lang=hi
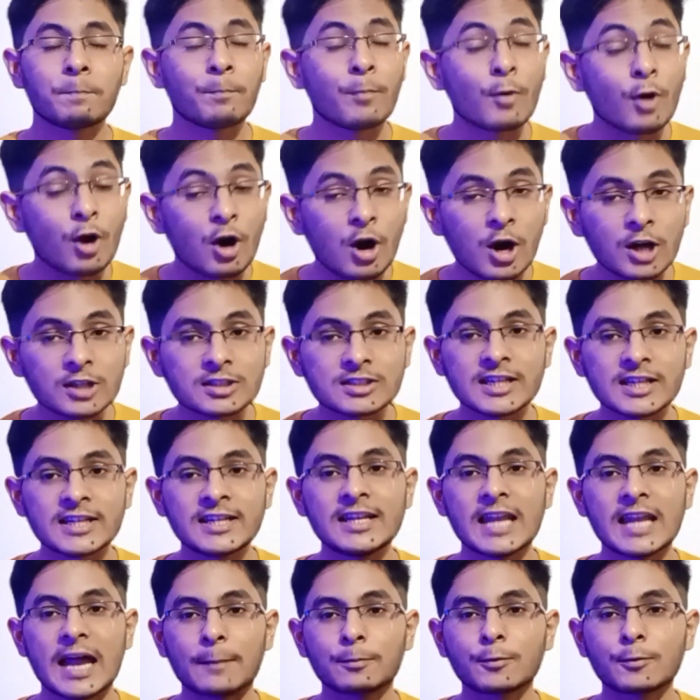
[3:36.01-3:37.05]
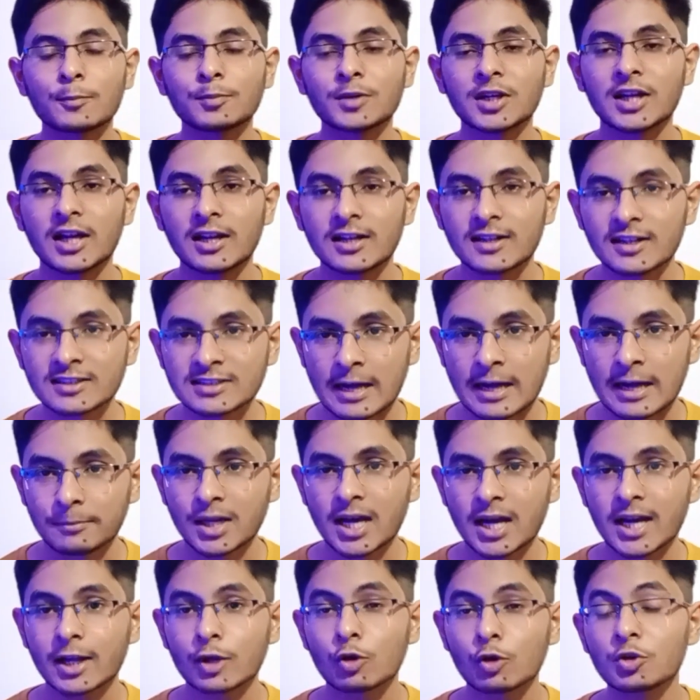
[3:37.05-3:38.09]
बहुत सही लैपटॉप निकल कर
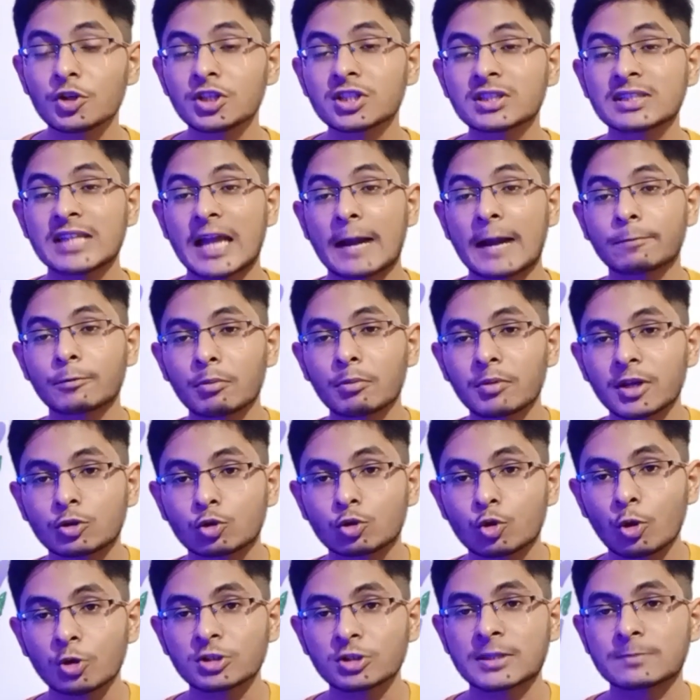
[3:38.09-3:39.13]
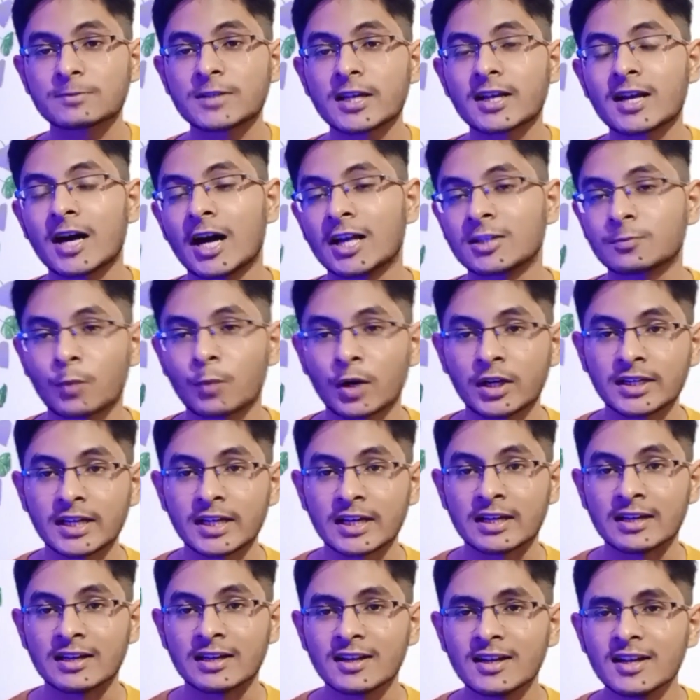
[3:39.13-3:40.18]
सामने आ रहा है क्योंकि इस लैपटॉप के दो सबसे खास पॉइंट
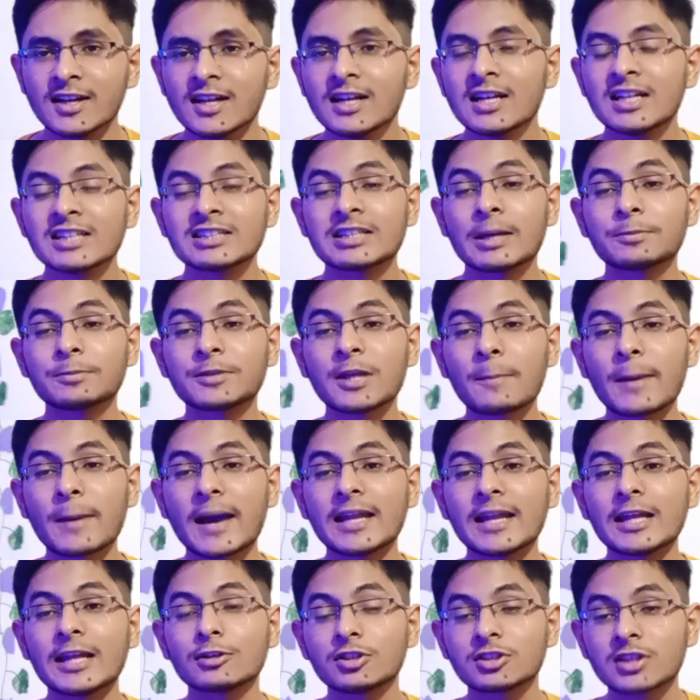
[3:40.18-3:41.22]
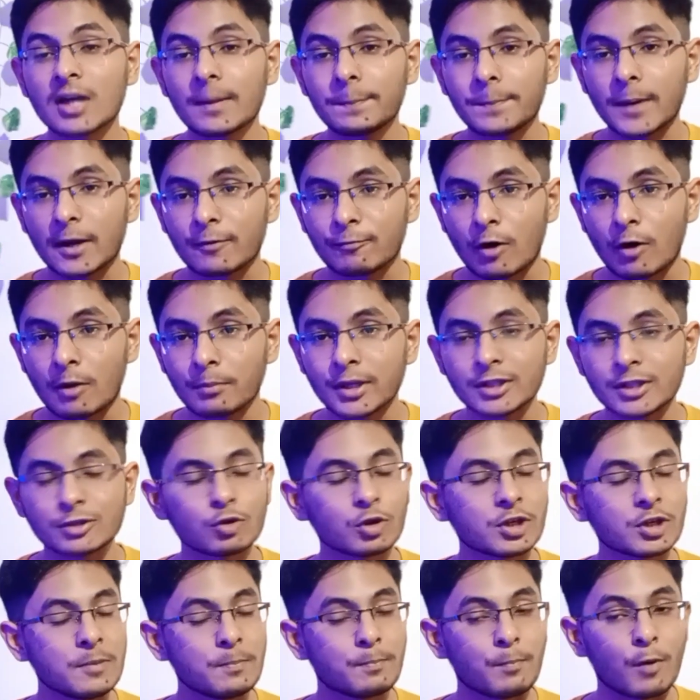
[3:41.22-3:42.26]
हैं सबसे पहला तो इसका परफॉर्मेंस
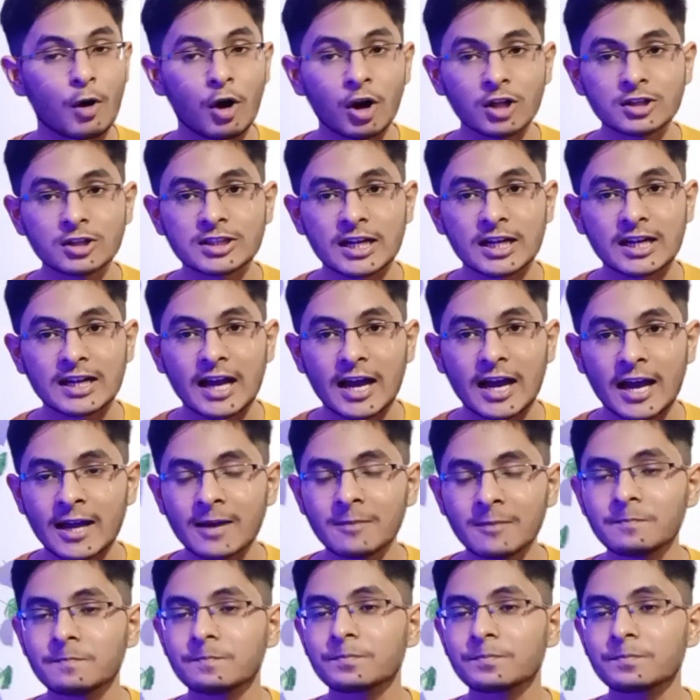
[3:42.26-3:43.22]
जो कि बहुत तगड़ा है